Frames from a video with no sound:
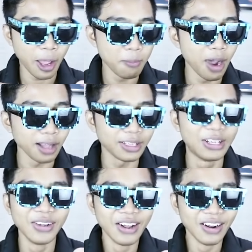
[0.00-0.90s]
hebat
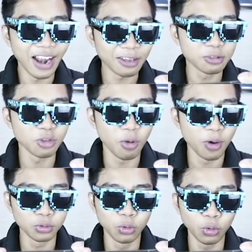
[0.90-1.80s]
gitu langsung
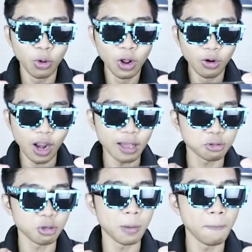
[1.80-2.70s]
sombong tuh tuh
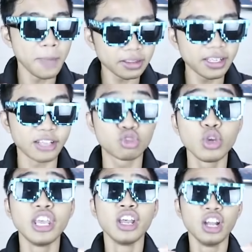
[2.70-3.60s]
langsung kemit dia
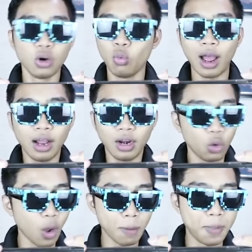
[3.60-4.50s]
cuy Wah,
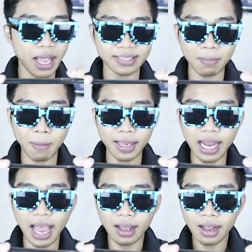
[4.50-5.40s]
luar biasa Bapak
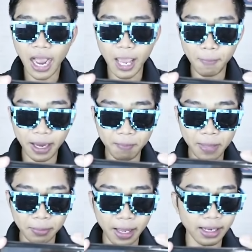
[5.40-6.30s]
gila. Ayo Pak,
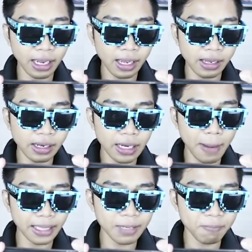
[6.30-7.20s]
kemit eh, ke ke
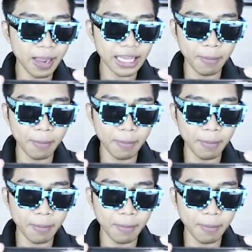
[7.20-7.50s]
Batam Pak,